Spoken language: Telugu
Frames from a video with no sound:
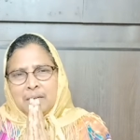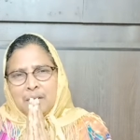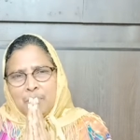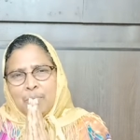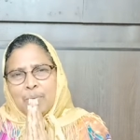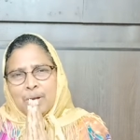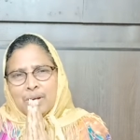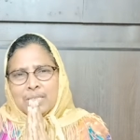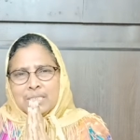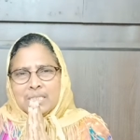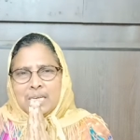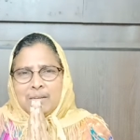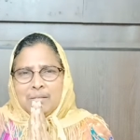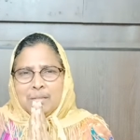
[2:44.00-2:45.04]
రేపు మరొక
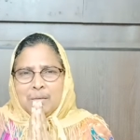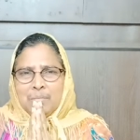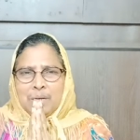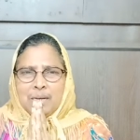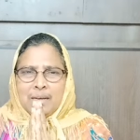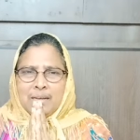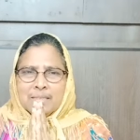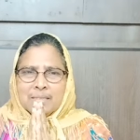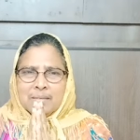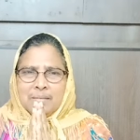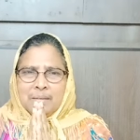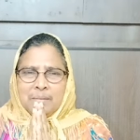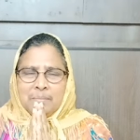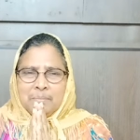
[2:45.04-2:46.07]
ఛానల్తో మనం
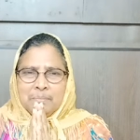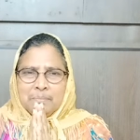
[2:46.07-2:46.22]
కలుసుకుందాం